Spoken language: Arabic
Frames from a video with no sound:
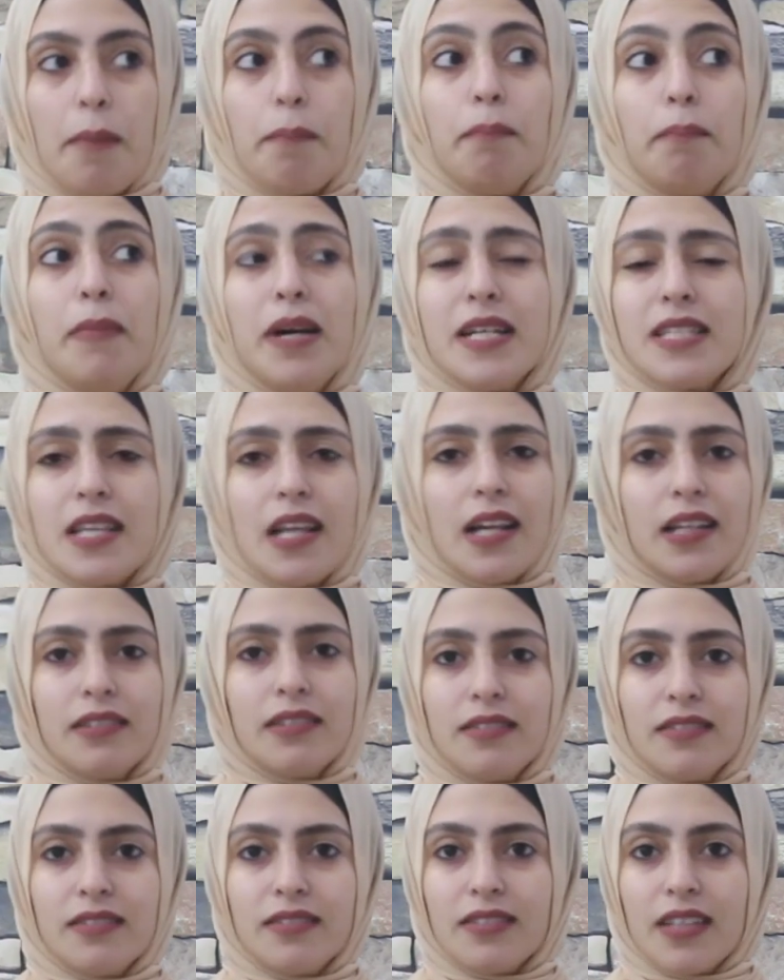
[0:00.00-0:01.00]

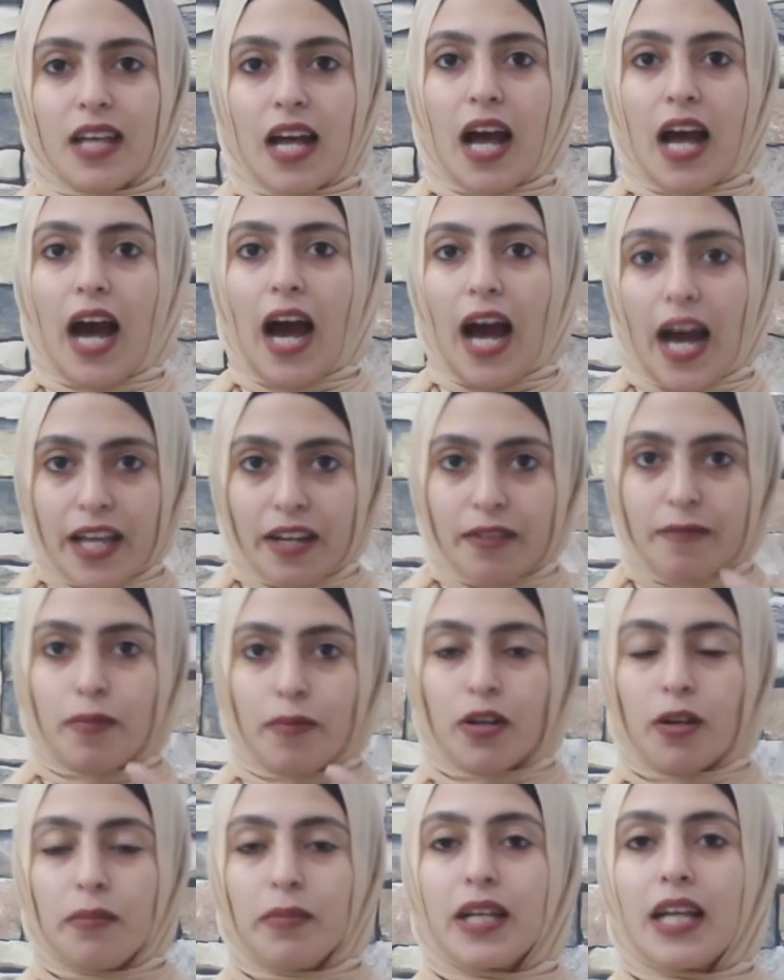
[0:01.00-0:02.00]
مثلا عارف
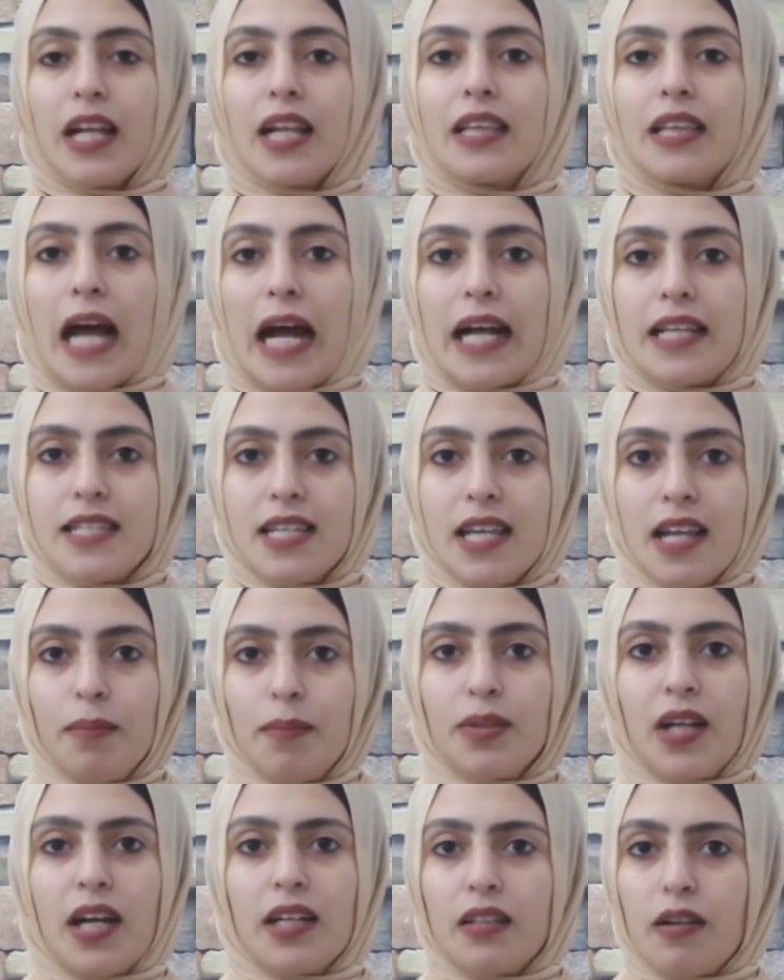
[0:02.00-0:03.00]
برامج التعديل
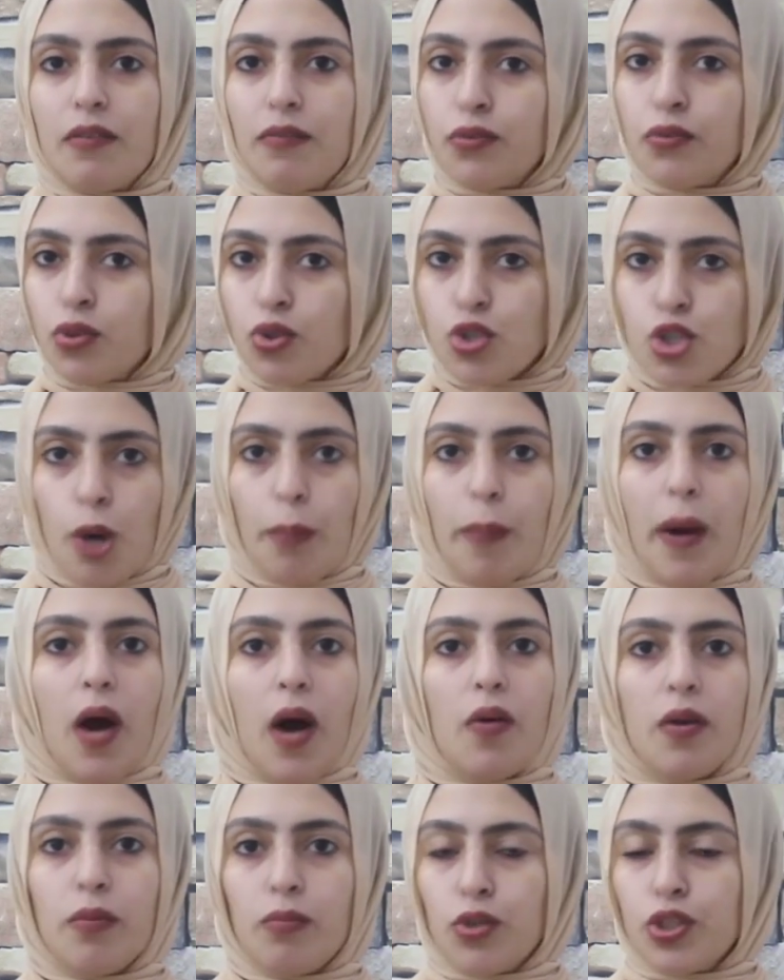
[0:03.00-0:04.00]
بتاعت الفوتوشوب
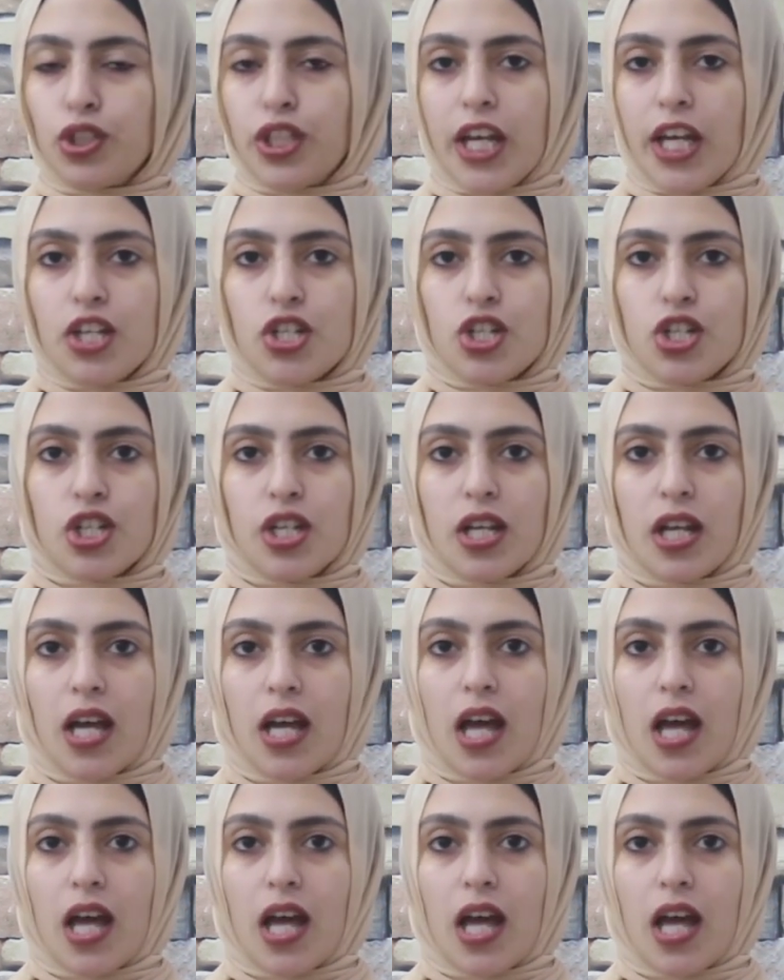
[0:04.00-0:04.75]
او المونتاج